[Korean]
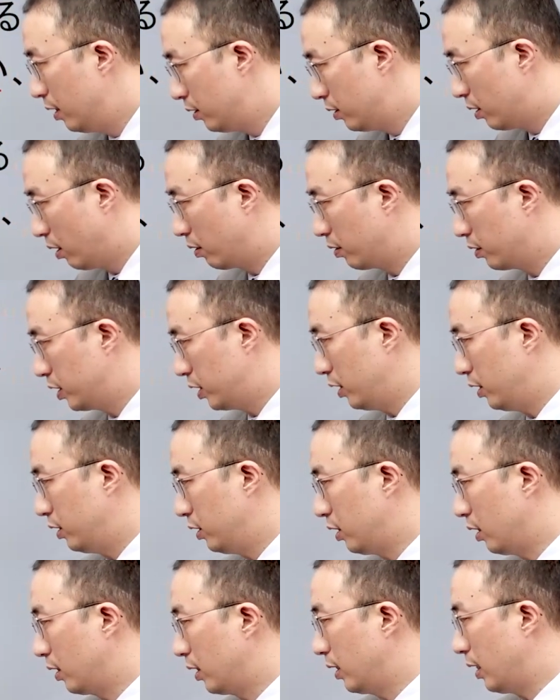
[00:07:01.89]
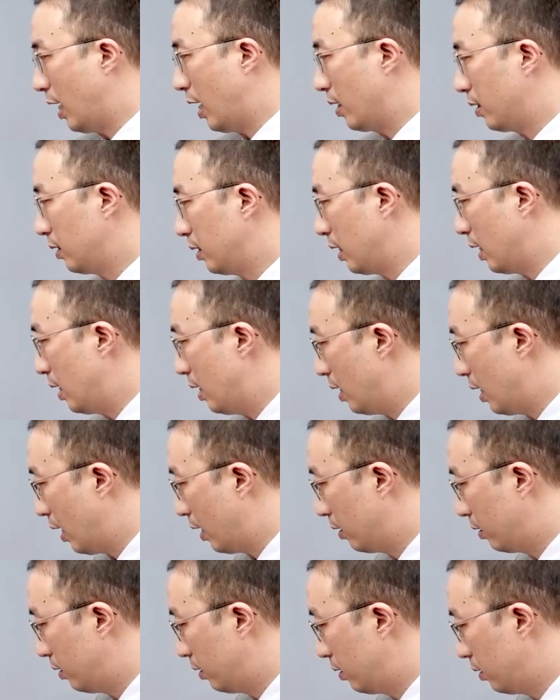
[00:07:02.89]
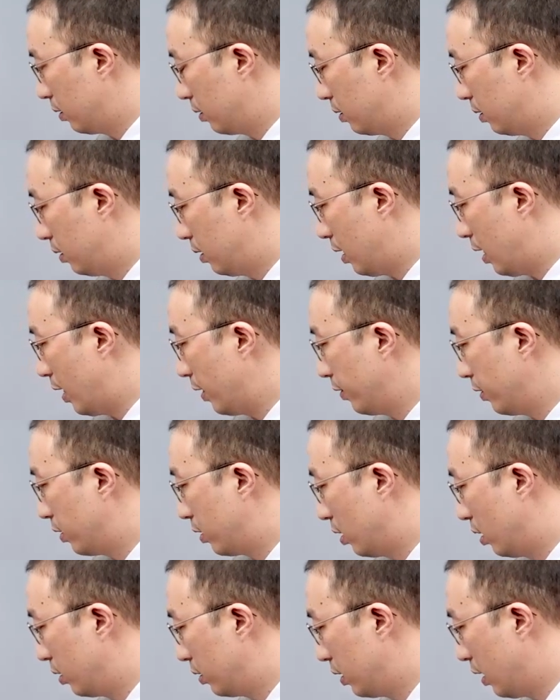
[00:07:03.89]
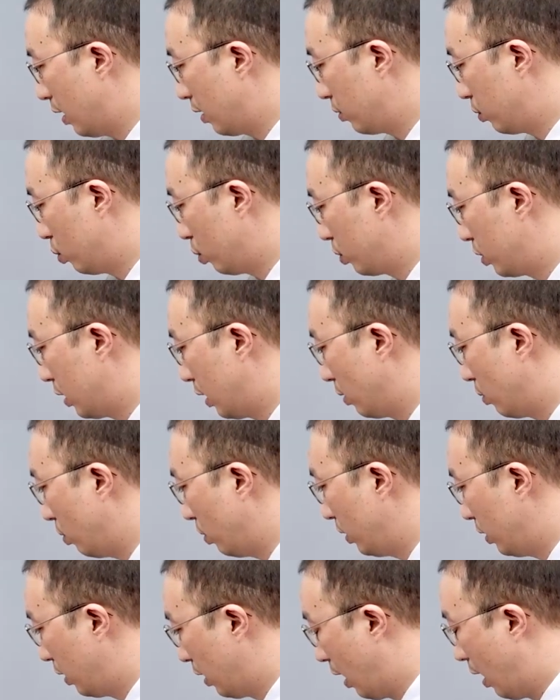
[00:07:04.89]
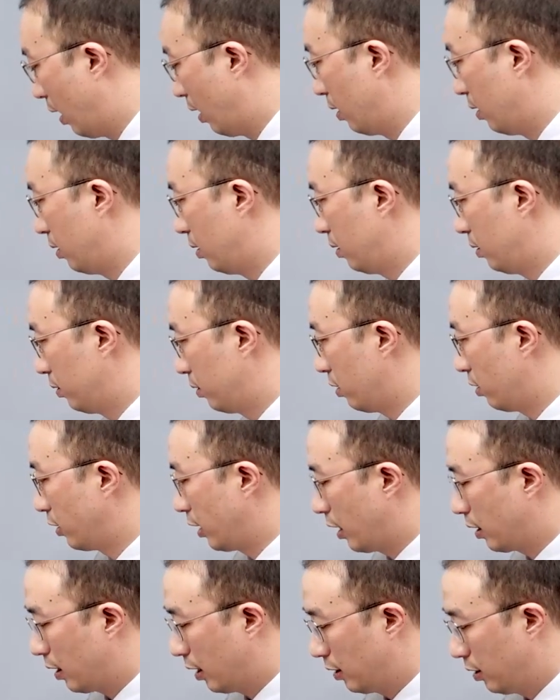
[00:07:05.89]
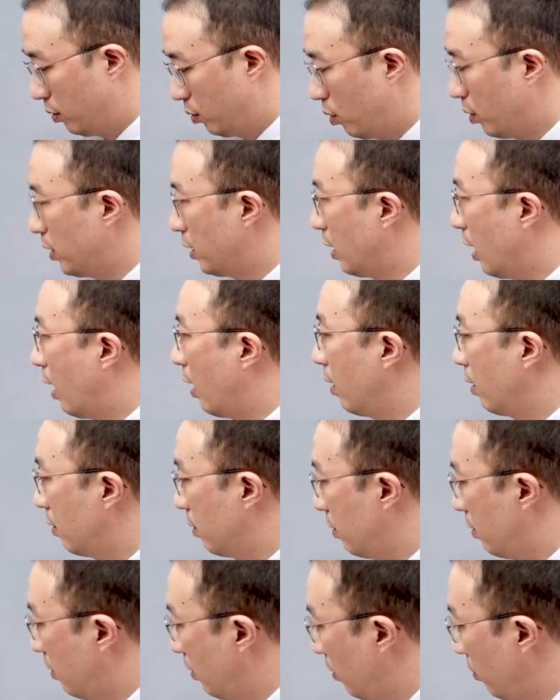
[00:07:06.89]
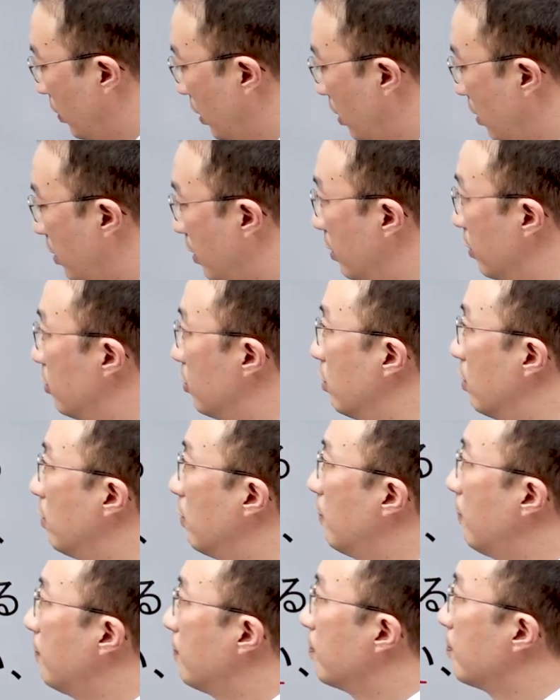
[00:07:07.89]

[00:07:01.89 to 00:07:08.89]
정신적인 학대를 하는 그러한 경향조차도 있다. 경향까지도 있다. 그런 의미가 되겠죠.